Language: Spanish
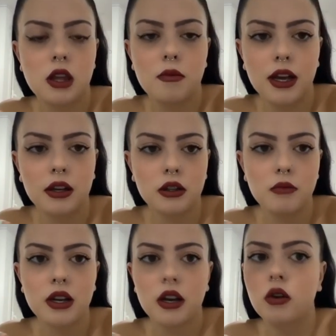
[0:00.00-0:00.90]
Es que me
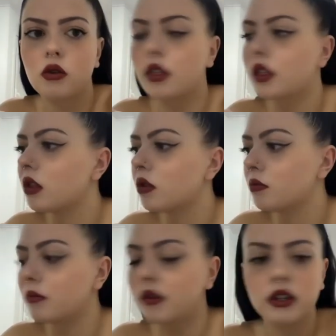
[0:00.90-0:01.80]
encanta mi
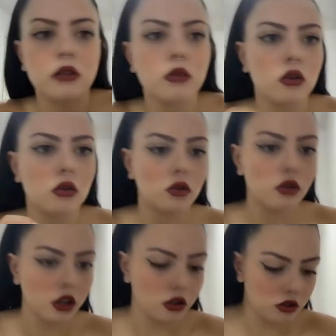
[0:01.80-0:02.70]
rinconcito. Me falta una
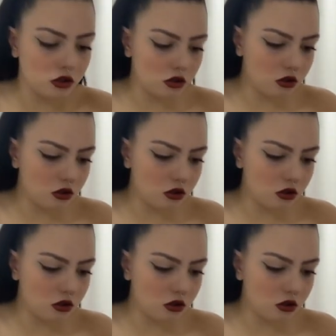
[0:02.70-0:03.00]
colonia.